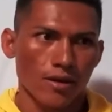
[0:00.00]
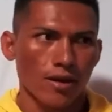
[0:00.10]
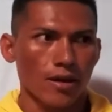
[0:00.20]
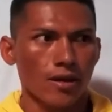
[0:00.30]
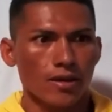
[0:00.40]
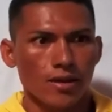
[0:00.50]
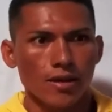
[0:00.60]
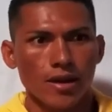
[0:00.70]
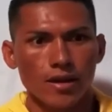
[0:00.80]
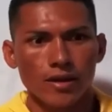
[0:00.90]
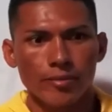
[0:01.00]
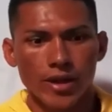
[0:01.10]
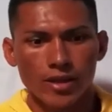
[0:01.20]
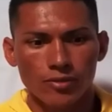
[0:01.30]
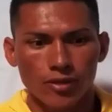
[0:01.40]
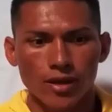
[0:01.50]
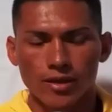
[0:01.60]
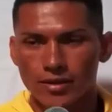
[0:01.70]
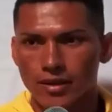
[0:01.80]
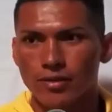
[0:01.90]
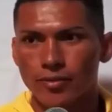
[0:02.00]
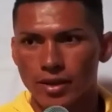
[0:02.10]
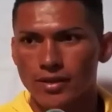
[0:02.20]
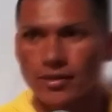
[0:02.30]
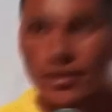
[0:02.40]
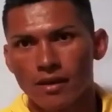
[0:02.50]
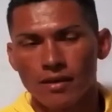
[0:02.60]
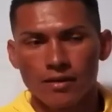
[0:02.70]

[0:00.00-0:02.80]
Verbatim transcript: hay que darle el mérito al que se lo merece.